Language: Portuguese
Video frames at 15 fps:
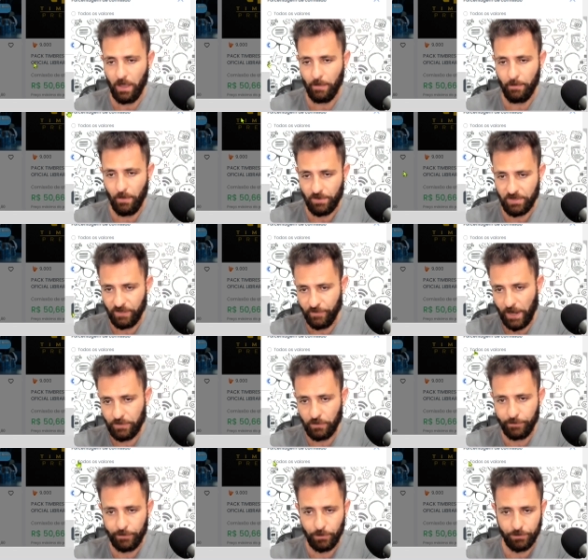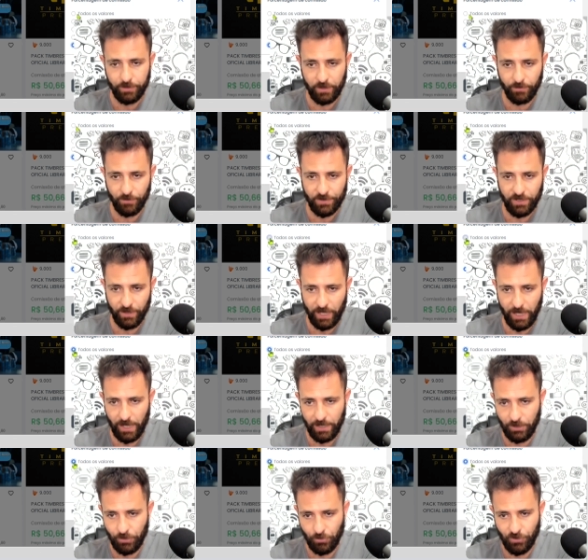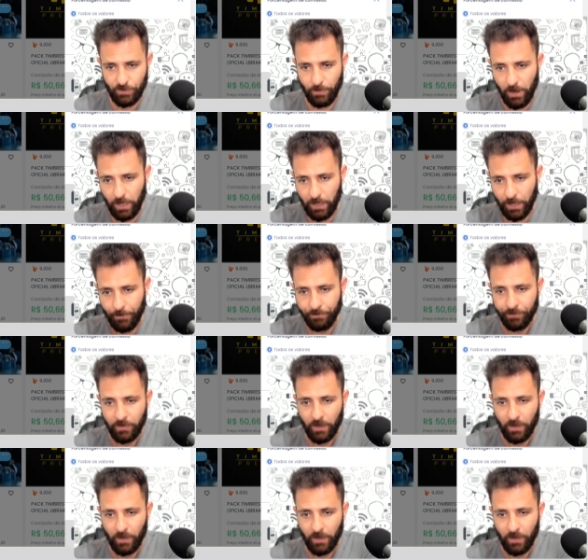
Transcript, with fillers: Bom, você faz o filtro que você quer aqui, show de bola?